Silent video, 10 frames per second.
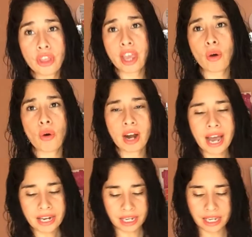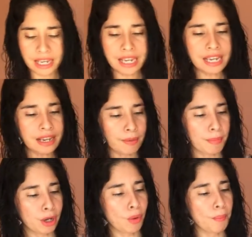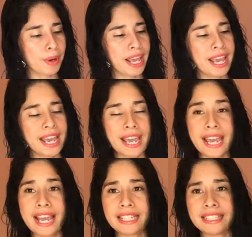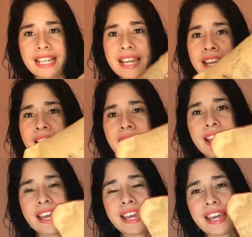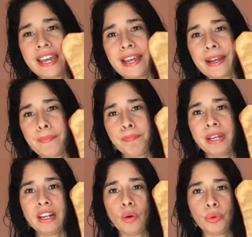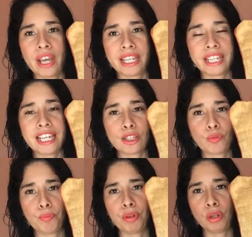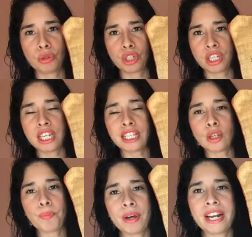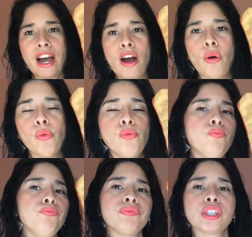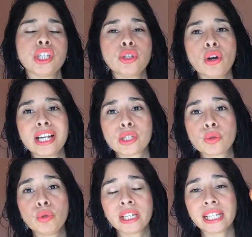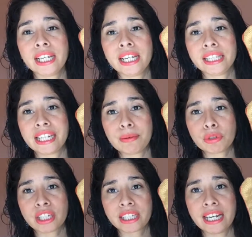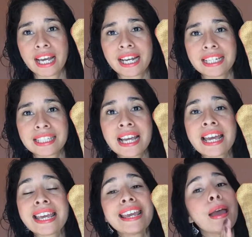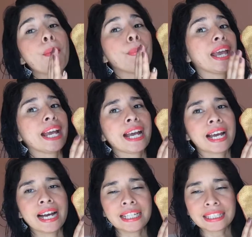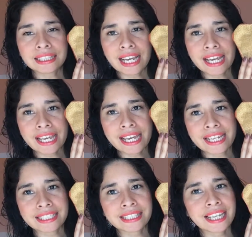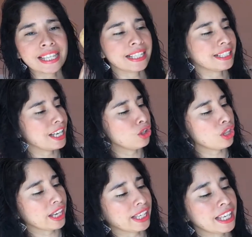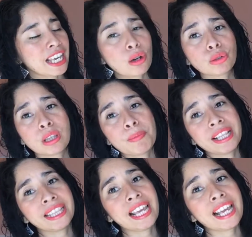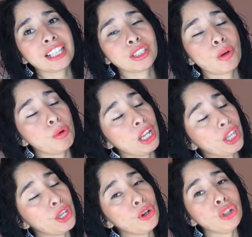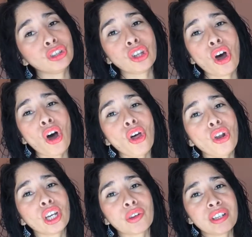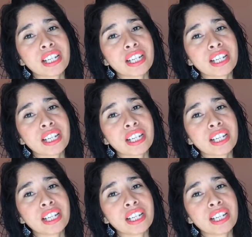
de hogar y me compré este eh, pillow de aquí. Es un pillow chiquito para un sillón azul que tenemos aquí en la casa me encanta este diseño de aquí. Justamente, como les digo, todo lo que